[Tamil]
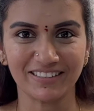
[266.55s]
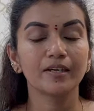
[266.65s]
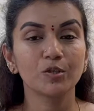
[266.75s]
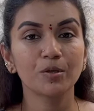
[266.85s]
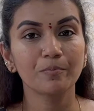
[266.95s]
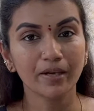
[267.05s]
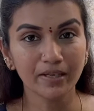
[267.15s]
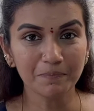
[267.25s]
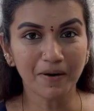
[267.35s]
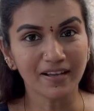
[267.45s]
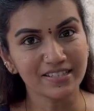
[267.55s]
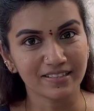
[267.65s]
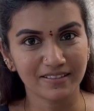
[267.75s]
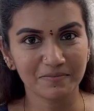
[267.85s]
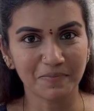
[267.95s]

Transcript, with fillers: இதோட மெயின் பார்ட்ஸ் என்னென்னு